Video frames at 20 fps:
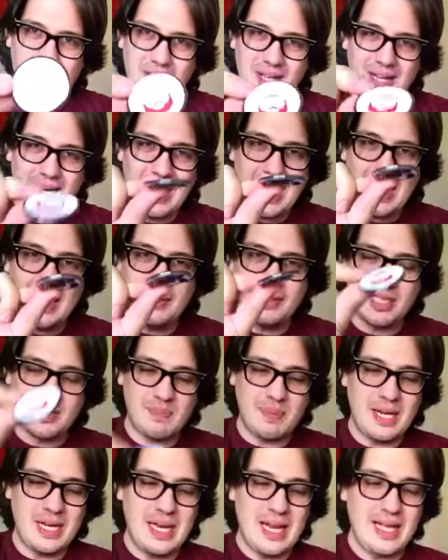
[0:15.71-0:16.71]
la
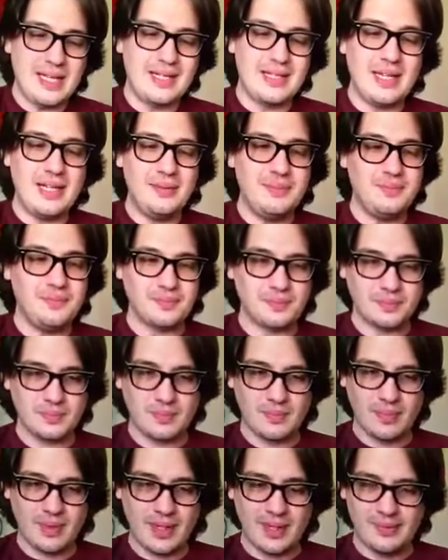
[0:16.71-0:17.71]
spilletta
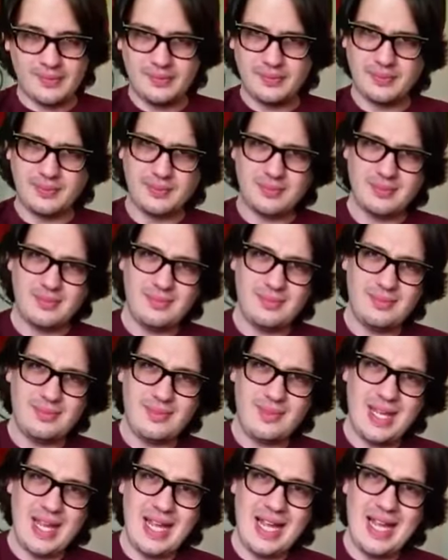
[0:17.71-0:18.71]

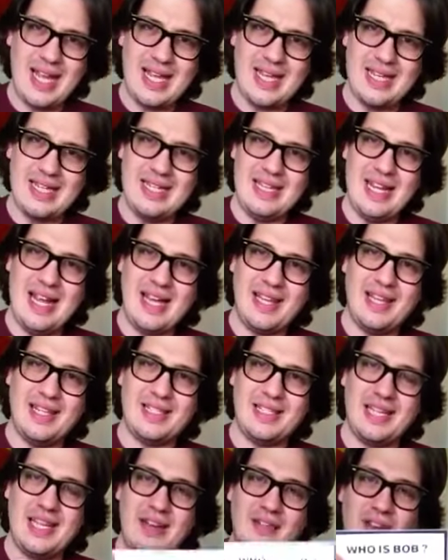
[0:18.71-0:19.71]
e gli
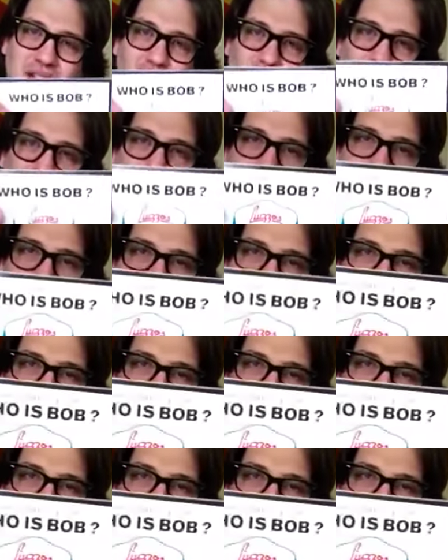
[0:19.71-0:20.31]
adesivi con